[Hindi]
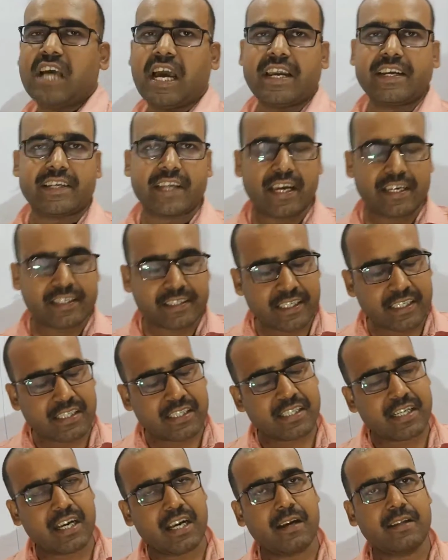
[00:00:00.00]
जी आई टैग दे
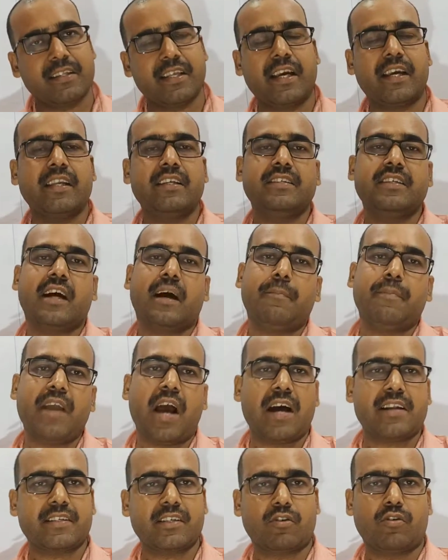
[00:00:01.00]
दीजिएगा देख लीजिएगा
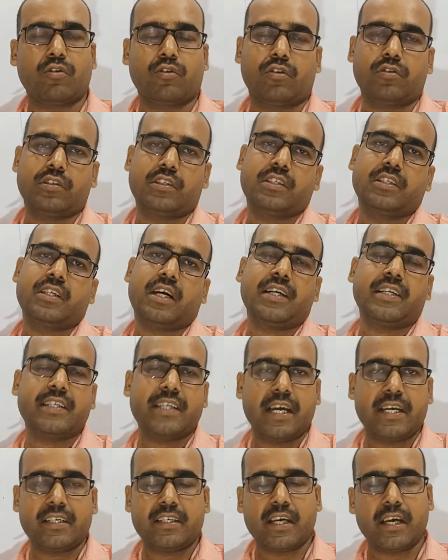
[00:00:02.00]
बिहार से कौन कौन चीज का
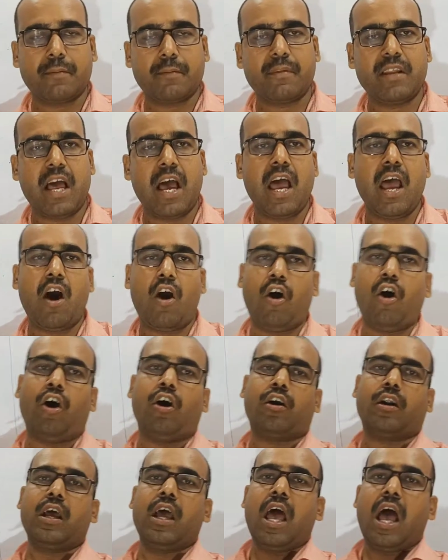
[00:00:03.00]
डी आई टैग मिला है
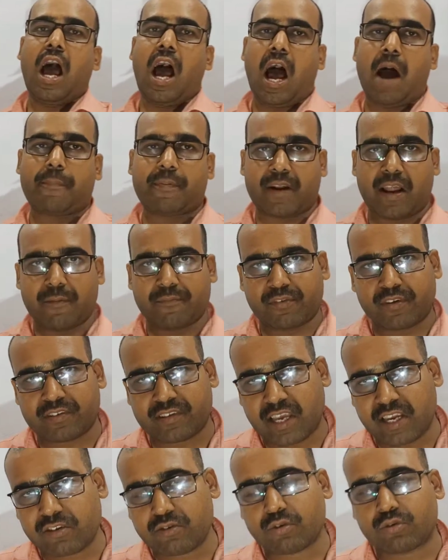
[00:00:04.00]
और आप रामसर
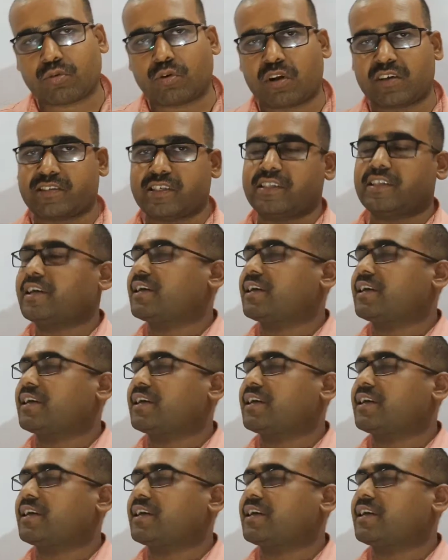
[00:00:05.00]
साइज को थोड़ा सा